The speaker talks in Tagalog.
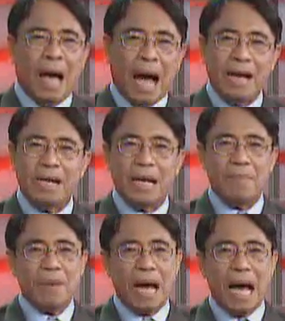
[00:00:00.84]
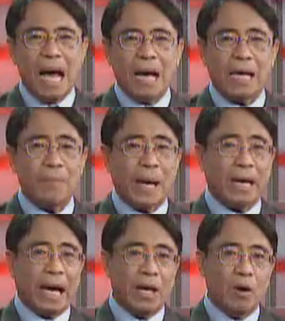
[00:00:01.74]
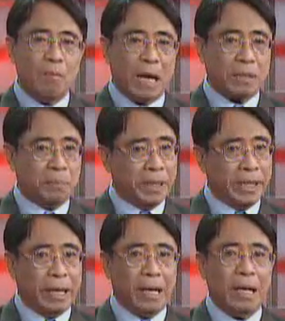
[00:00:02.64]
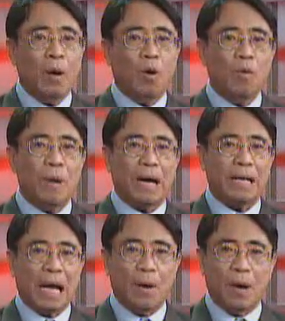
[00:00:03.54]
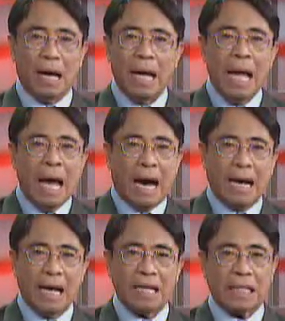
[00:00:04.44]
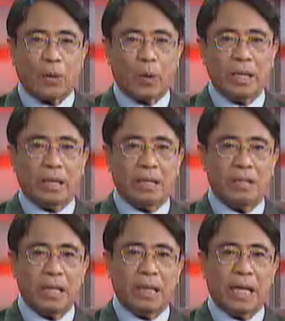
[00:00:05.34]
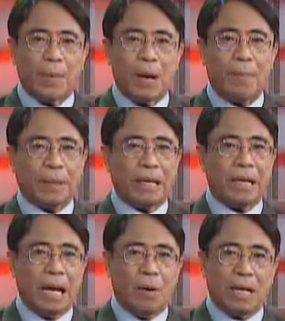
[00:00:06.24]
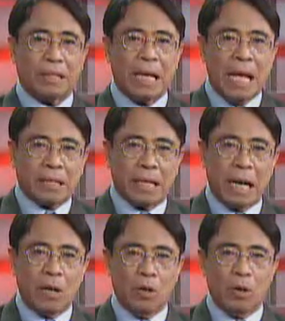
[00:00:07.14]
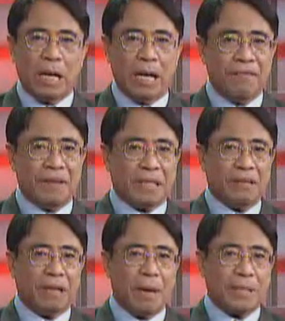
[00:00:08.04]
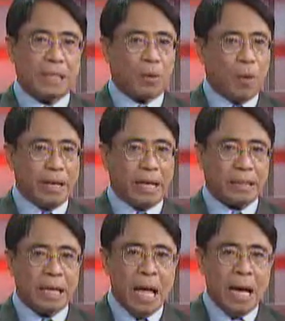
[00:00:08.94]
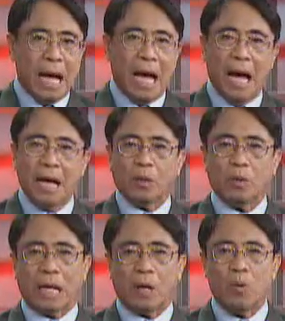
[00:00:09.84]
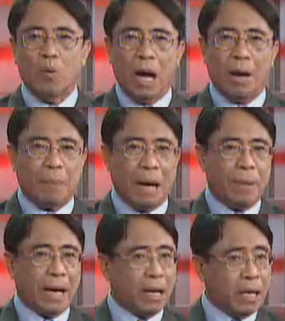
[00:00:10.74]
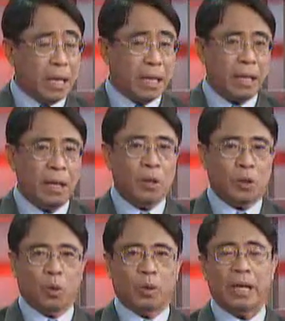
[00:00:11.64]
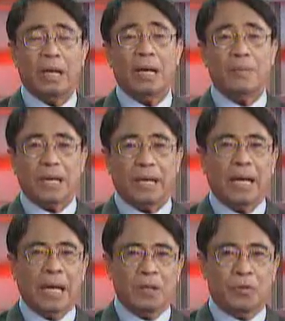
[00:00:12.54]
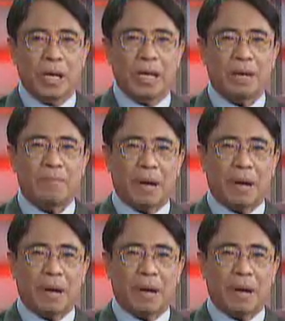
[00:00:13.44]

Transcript: andam na ang ipahigayong mass burial ug mga adlaw alang sa 40 city ka mga pateng lawas sa nalunod nga Imbisen Thomas Aquinas nga hangtod karon wa pa maili sugin limi Jinky